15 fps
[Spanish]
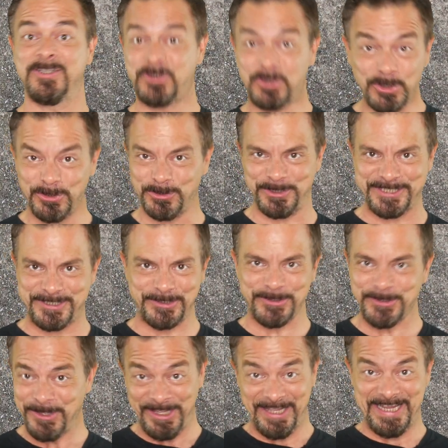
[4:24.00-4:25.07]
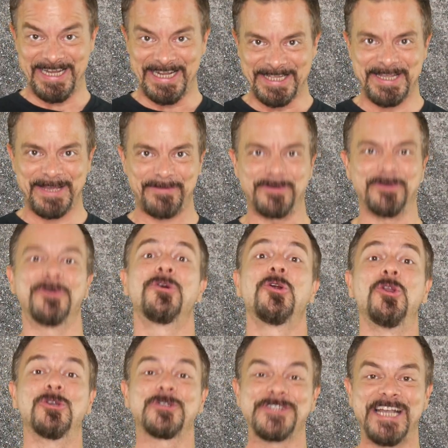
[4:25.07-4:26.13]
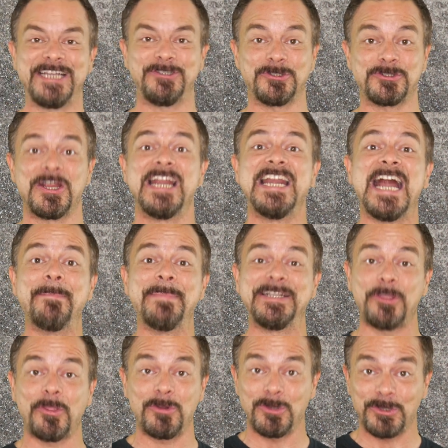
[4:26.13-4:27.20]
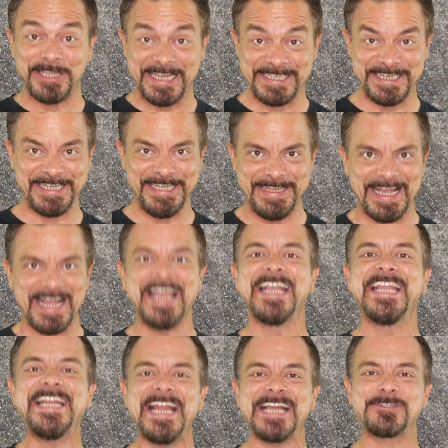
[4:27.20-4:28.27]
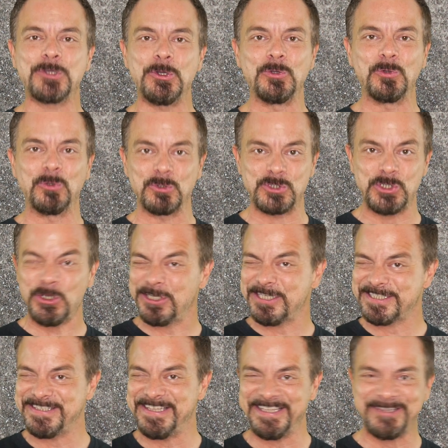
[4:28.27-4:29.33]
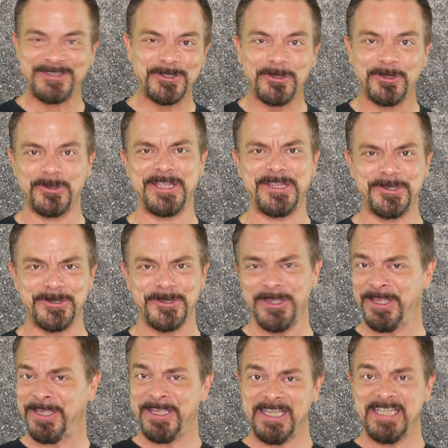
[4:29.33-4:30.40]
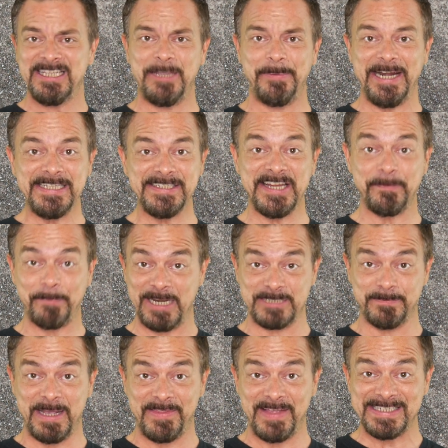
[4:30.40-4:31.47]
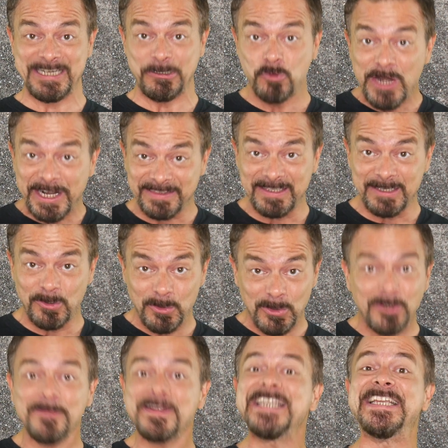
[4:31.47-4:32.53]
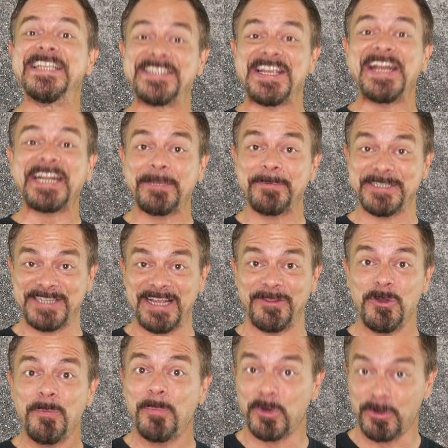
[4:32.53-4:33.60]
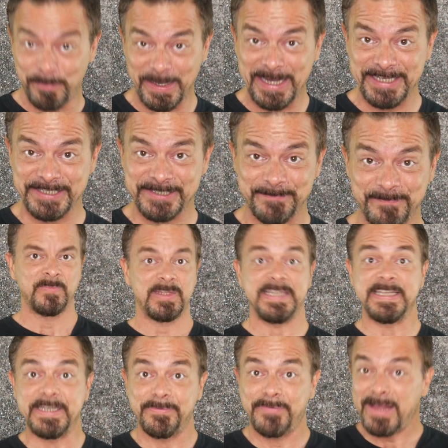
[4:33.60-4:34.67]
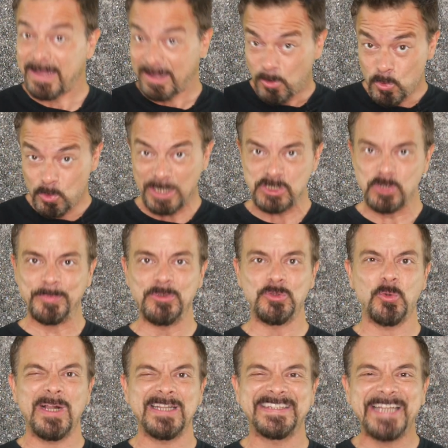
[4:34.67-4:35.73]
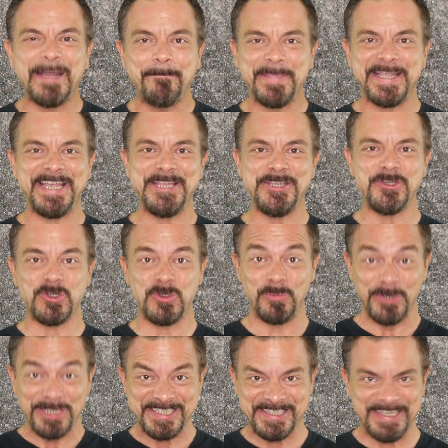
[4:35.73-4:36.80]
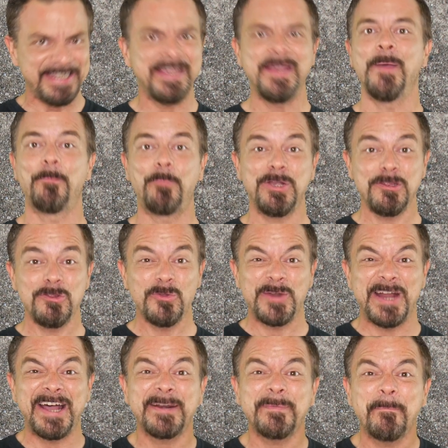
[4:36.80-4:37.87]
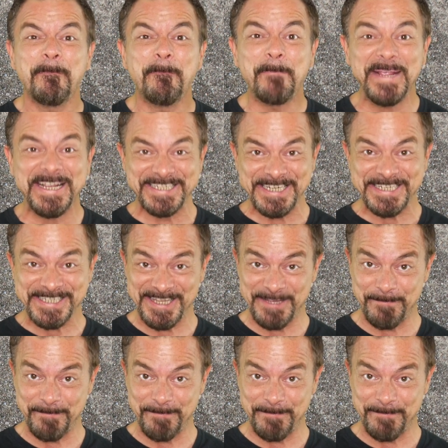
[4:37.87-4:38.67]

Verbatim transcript: Todo esto, el hallazgo, los datos, la metodología seguida y las conclusiones de todo ello, deberán ser plasmadas en un artículo y ser revisado por pares. Y quizá un caso puntual tan pequeño como este puede durar meses de